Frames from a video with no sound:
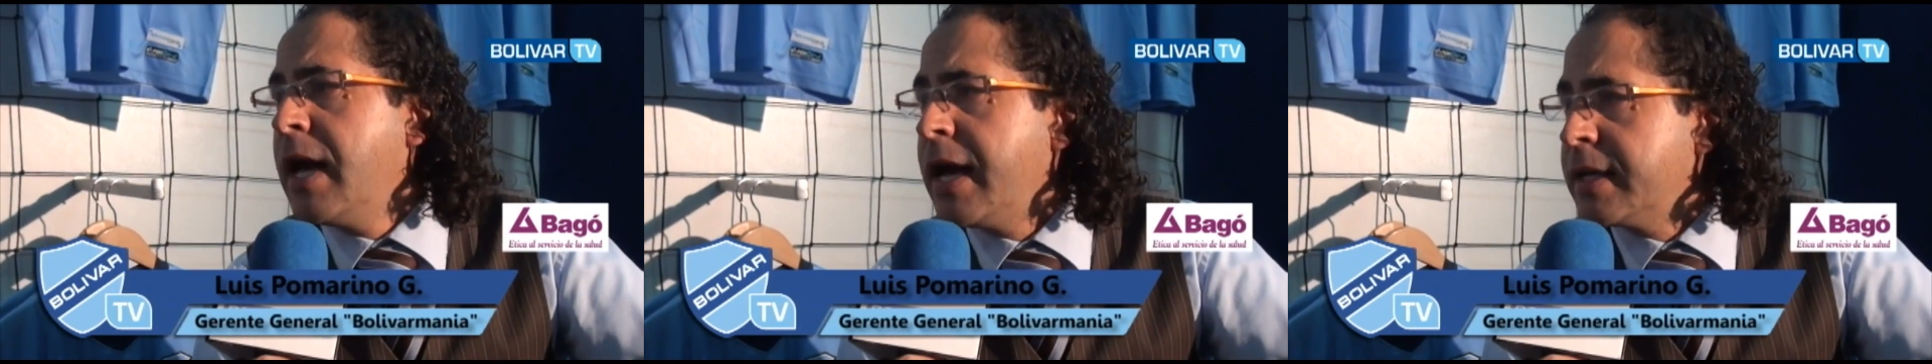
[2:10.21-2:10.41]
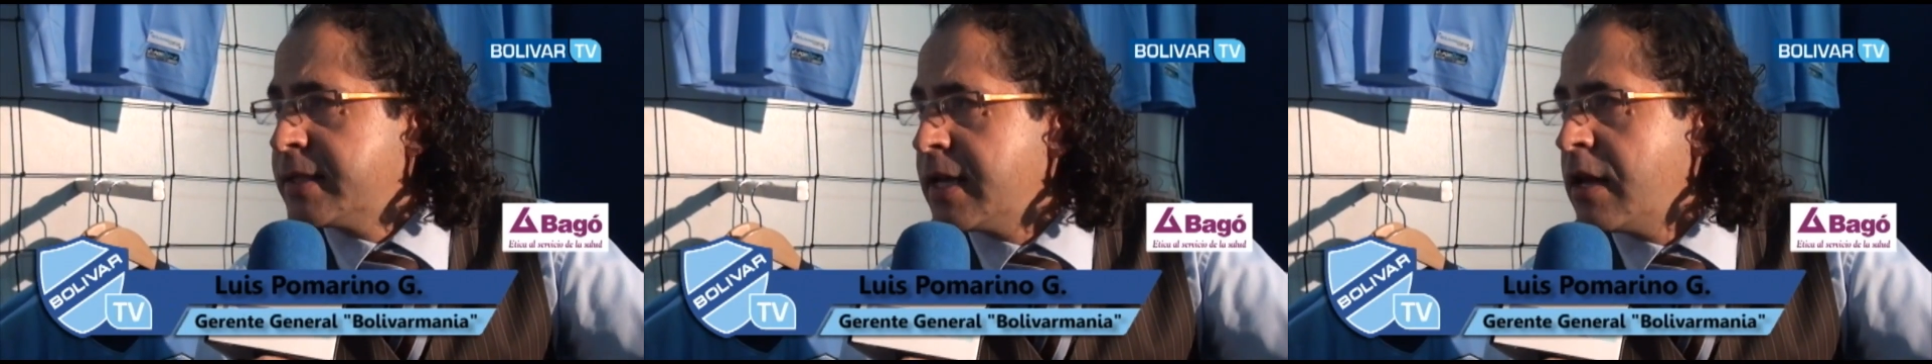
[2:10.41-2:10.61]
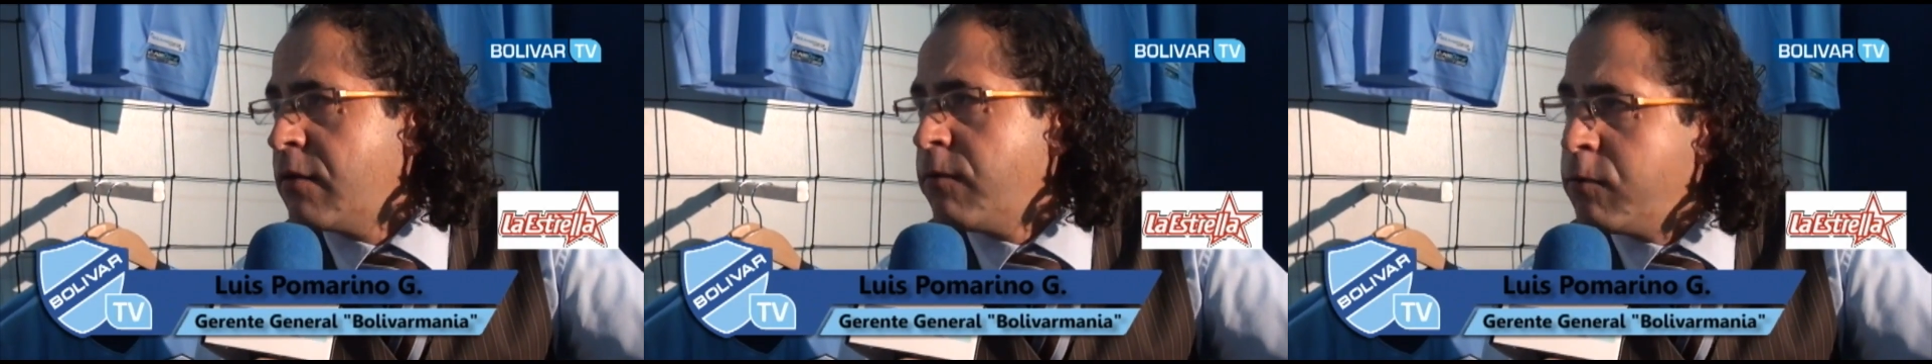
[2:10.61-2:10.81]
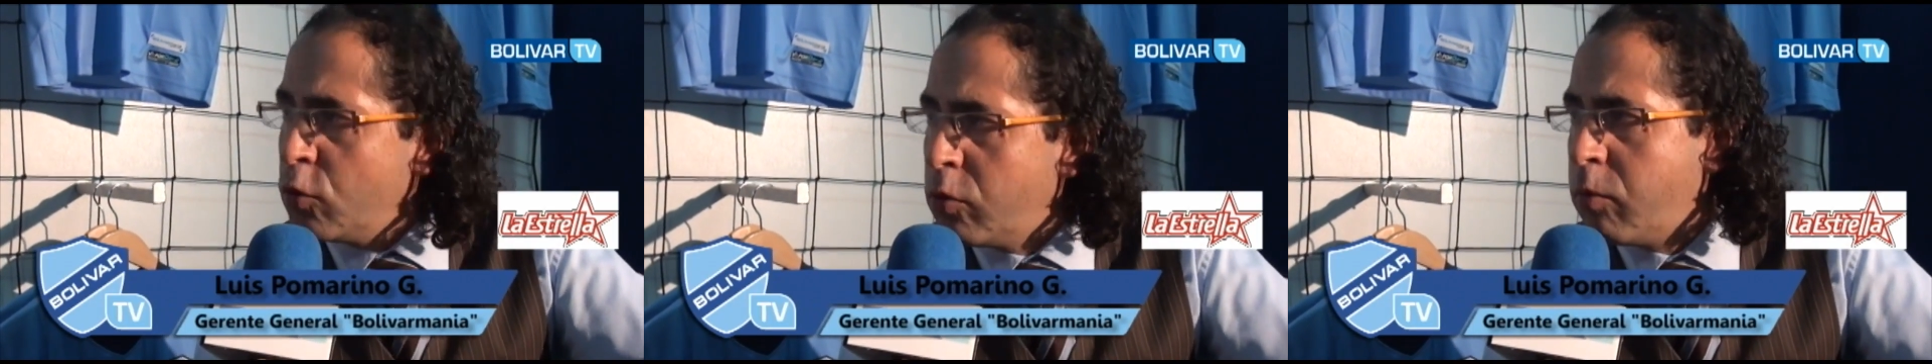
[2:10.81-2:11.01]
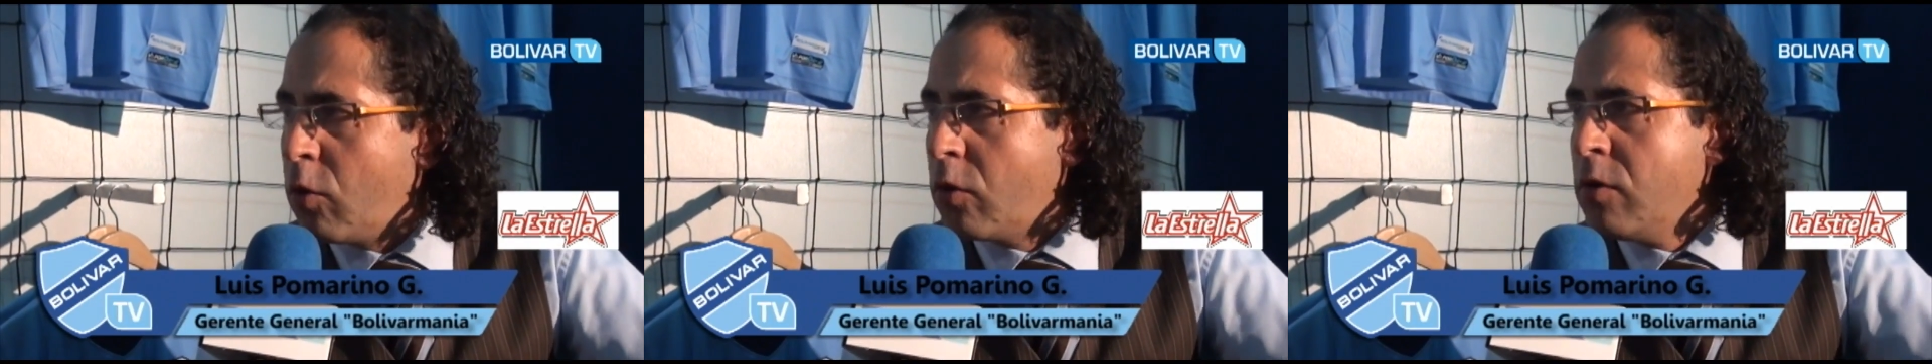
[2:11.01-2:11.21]
hacer
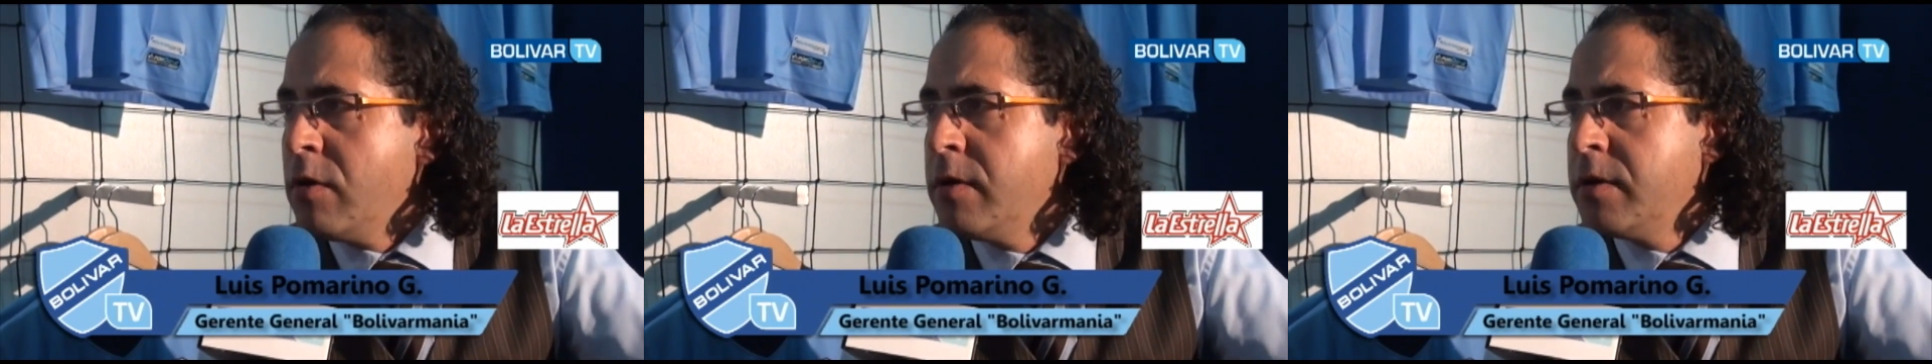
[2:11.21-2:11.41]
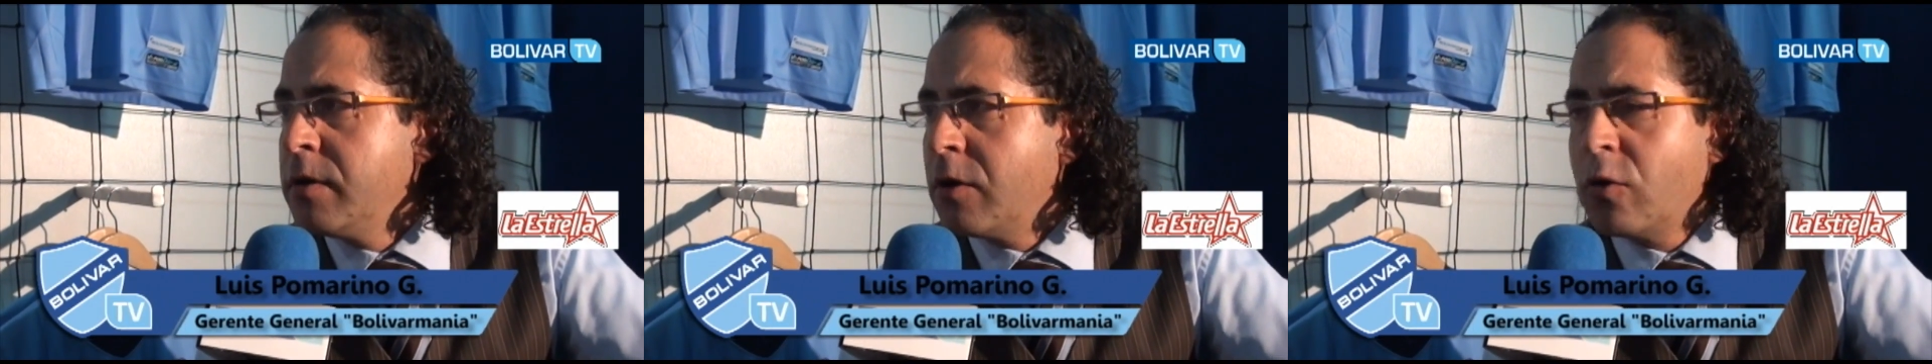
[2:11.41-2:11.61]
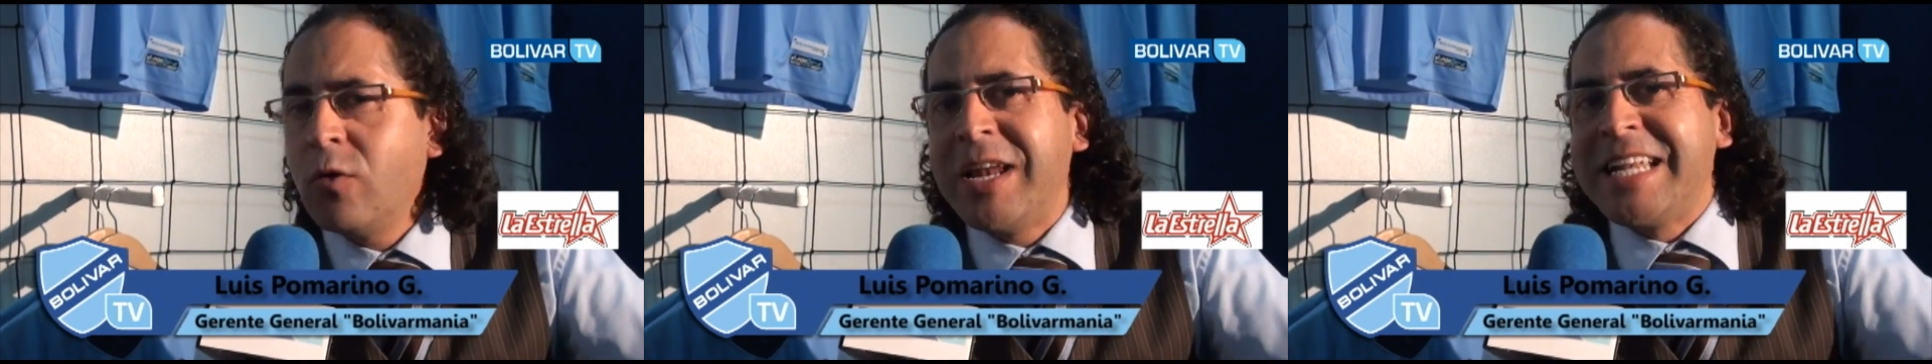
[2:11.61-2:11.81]
fútbol con